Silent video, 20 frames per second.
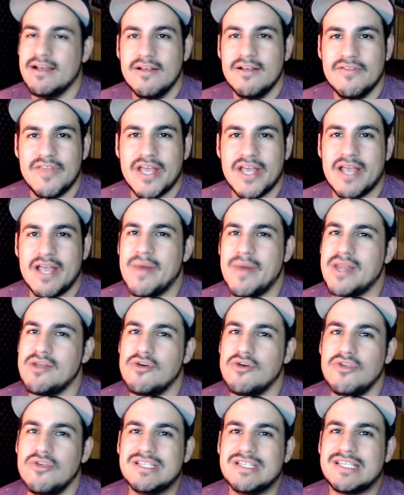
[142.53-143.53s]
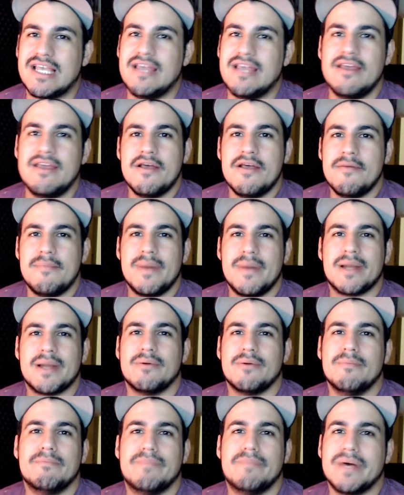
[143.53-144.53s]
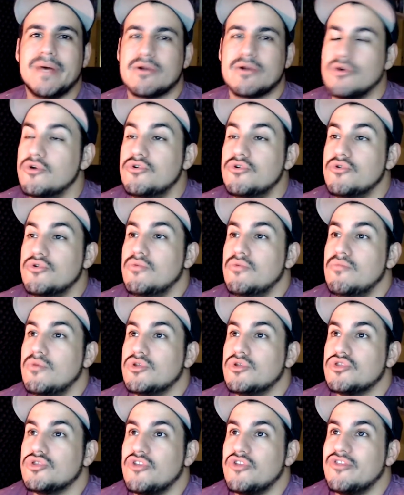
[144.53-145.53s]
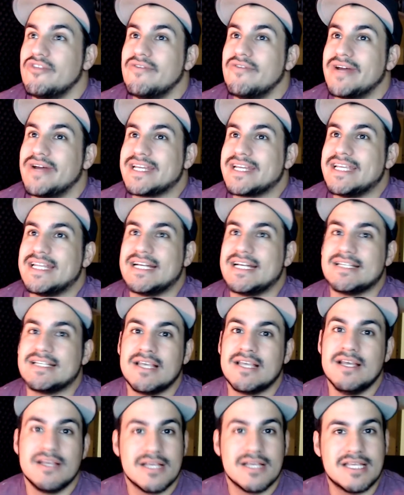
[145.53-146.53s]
de que Mario Odyssey va a romper con un montón de barreras